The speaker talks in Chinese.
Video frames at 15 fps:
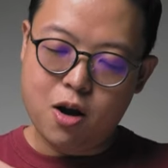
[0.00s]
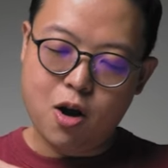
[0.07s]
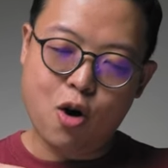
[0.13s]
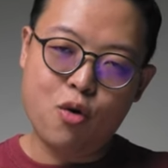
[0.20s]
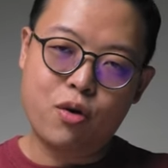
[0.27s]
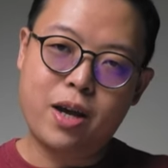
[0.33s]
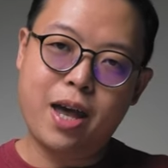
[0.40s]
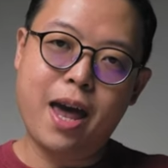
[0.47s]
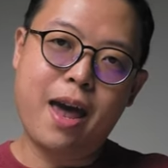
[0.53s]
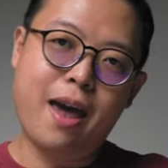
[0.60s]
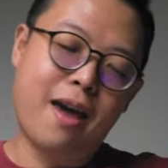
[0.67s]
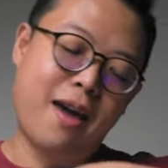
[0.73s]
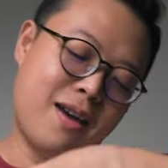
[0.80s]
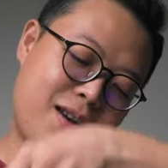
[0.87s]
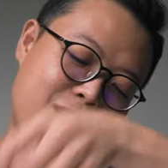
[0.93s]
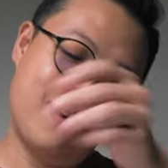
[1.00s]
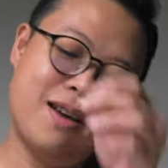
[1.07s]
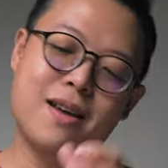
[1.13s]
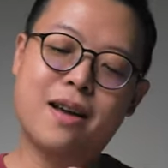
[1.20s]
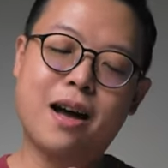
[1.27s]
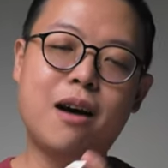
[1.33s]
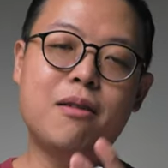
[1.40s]
OK，
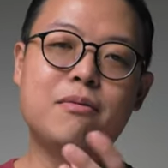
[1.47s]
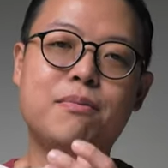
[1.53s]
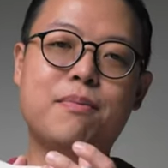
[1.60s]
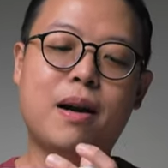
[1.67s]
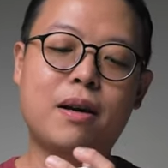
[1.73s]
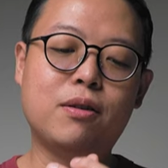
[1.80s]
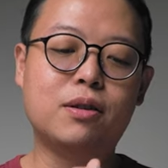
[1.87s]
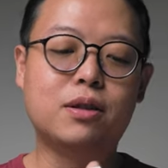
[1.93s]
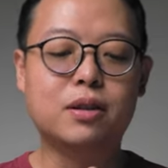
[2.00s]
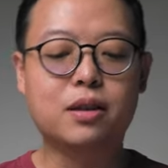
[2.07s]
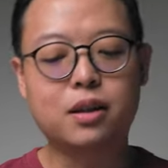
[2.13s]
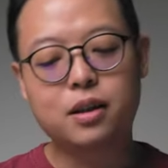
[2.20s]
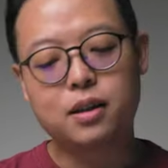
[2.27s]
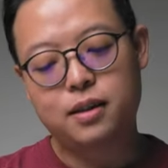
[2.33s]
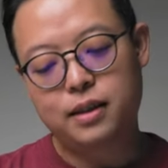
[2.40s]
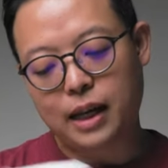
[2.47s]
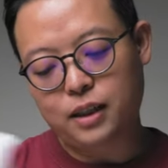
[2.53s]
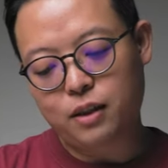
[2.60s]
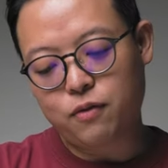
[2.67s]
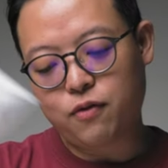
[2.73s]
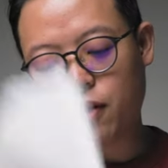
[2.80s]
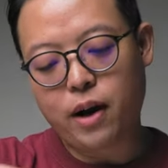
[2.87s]
好，把滤纸呢塞
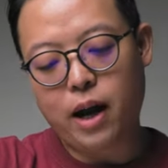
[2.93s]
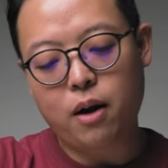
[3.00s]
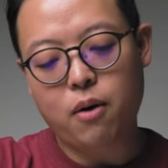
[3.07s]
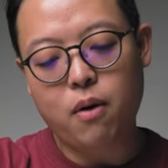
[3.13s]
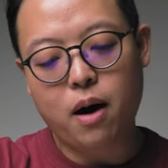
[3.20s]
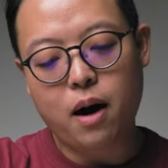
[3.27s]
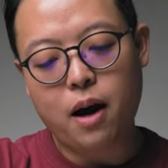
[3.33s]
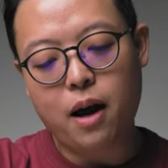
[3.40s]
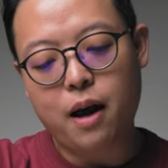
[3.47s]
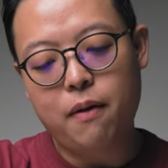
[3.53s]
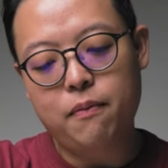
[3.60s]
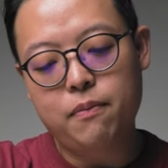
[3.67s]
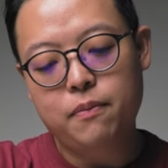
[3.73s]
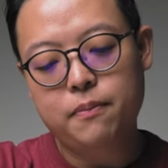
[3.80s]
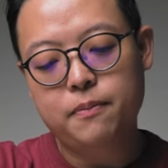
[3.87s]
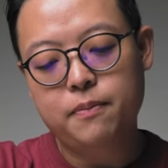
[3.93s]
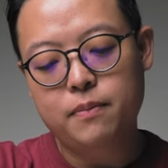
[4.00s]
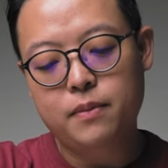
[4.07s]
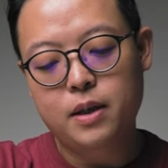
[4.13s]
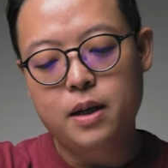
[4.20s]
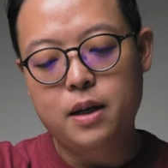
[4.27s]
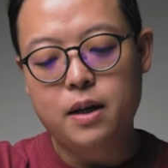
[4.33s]
进风味开关，
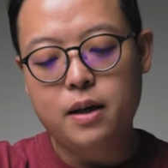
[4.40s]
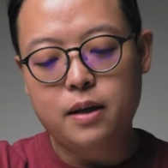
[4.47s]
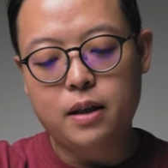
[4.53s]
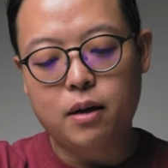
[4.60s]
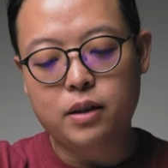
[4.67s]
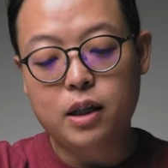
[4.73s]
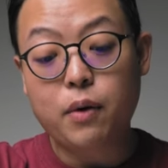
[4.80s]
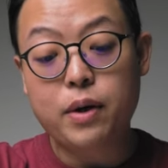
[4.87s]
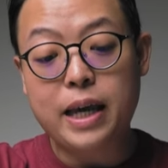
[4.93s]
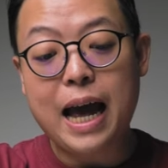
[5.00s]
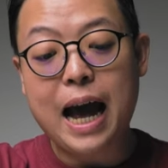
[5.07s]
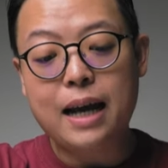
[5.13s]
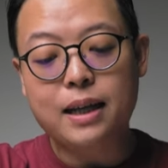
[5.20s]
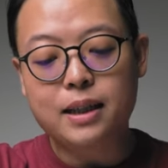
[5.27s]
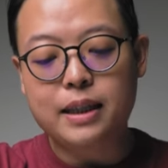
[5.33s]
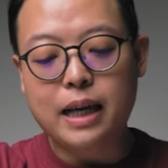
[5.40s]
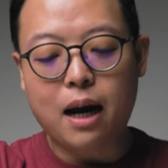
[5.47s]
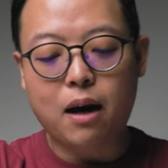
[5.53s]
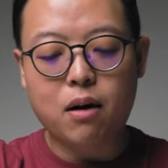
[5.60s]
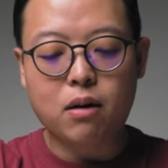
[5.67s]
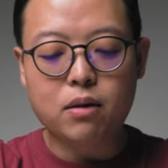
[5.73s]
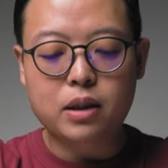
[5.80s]
然后稍微压一下
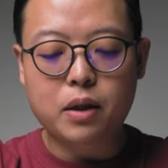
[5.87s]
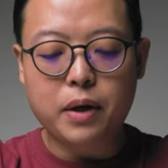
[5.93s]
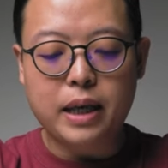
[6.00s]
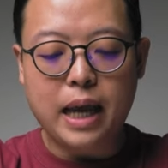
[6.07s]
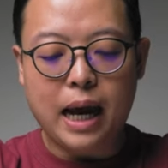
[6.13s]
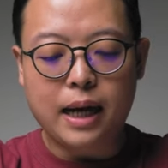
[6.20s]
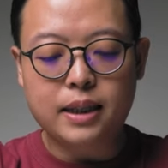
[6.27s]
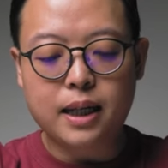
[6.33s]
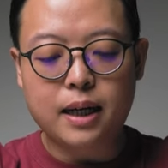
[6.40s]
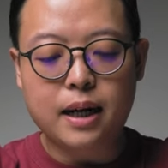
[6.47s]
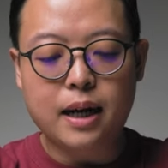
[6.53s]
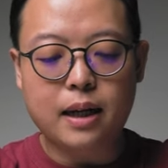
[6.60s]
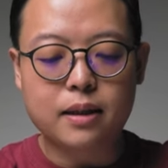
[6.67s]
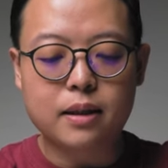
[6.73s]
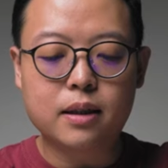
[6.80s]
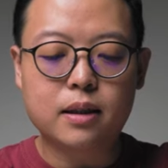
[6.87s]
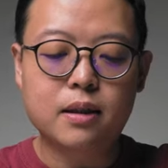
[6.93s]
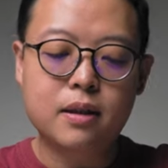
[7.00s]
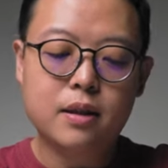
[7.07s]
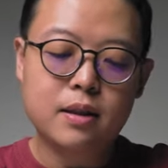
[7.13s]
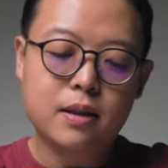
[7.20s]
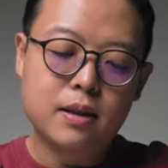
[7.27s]
哈，稍微压一下，让它的
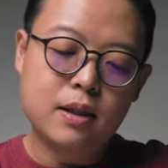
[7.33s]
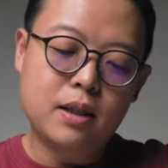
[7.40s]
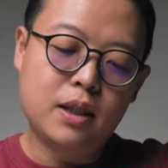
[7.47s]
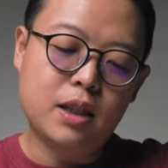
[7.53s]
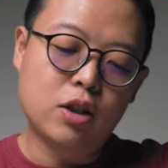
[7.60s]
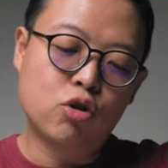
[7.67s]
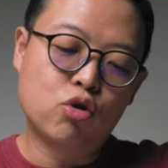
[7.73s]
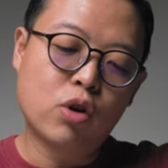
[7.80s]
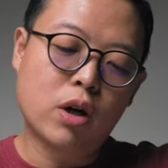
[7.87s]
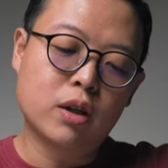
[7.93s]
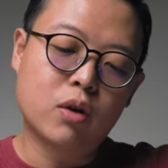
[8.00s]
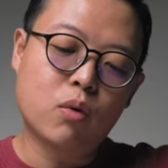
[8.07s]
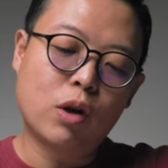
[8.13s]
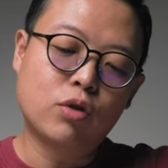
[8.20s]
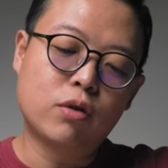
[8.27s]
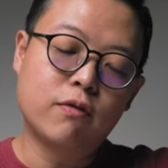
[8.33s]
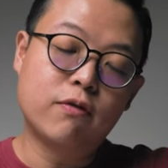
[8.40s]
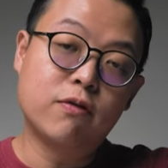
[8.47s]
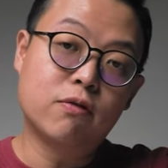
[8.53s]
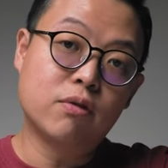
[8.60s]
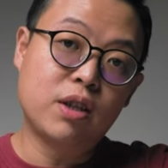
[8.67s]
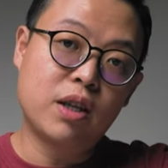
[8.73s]
形状呢完全
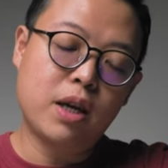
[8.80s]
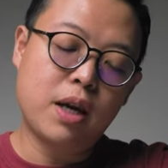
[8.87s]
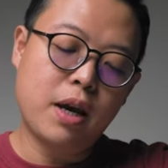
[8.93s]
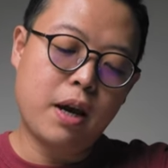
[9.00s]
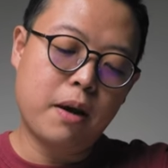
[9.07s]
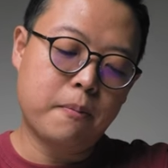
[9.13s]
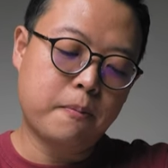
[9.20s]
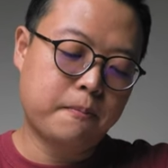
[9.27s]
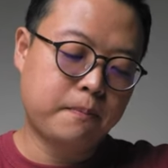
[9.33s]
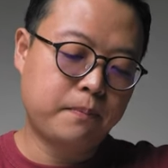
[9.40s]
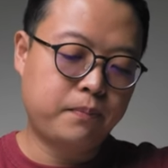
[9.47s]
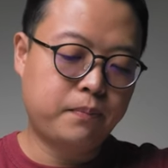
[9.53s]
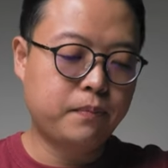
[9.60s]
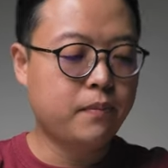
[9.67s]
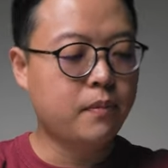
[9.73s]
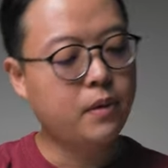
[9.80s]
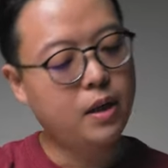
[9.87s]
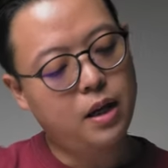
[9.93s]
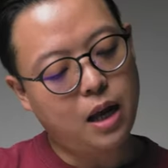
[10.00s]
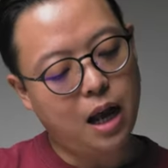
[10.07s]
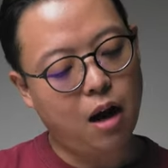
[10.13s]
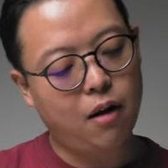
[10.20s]
服帖。
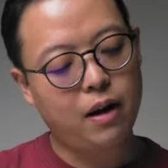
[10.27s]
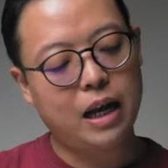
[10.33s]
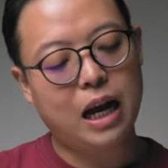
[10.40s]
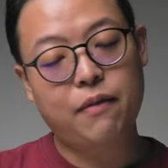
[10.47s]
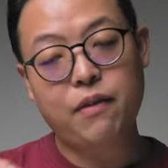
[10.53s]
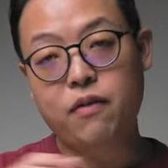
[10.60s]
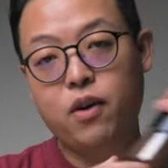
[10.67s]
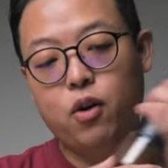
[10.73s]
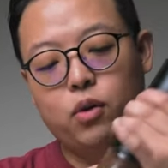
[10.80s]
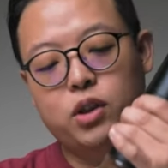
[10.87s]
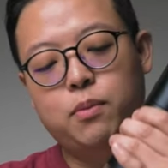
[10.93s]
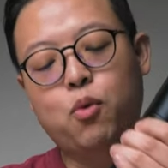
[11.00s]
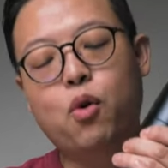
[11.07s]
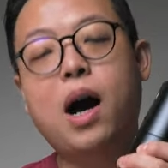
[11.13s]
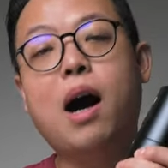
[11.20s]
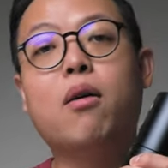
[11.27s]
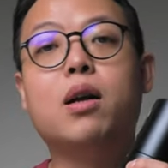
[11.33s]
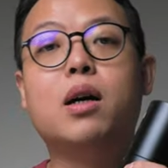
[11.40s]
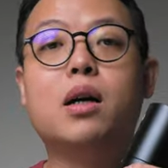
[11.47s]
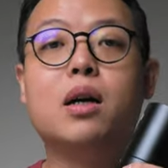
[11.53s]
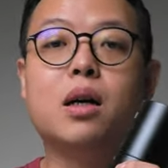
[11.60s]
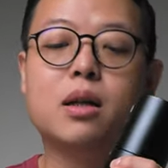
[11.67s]
好，咖啡粉我已经磨好
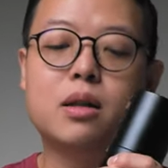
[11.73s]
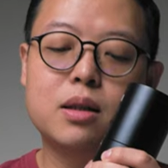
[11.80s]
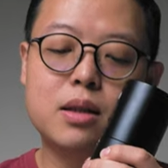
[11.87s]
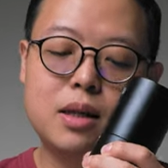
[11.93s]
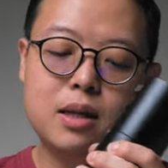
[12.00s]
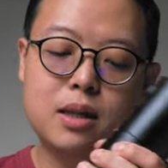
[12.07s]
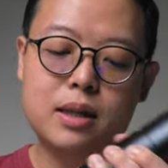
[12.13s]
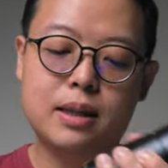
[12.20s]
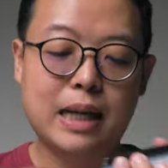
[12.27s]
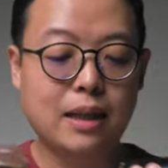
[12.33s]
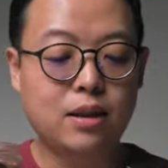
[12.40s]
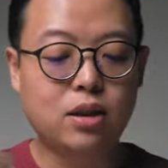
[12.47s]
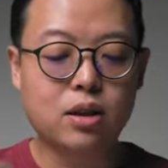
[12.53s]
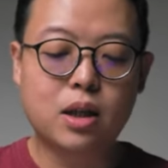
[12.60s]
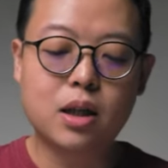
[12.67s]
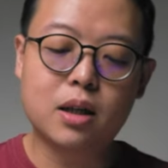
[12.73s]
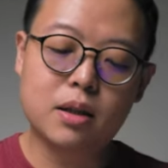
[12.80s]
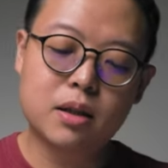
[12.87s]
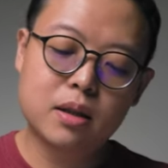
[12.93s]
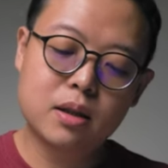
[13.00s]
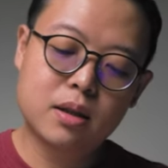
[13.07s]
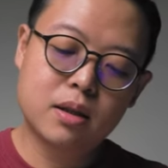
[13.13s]
了，三十克。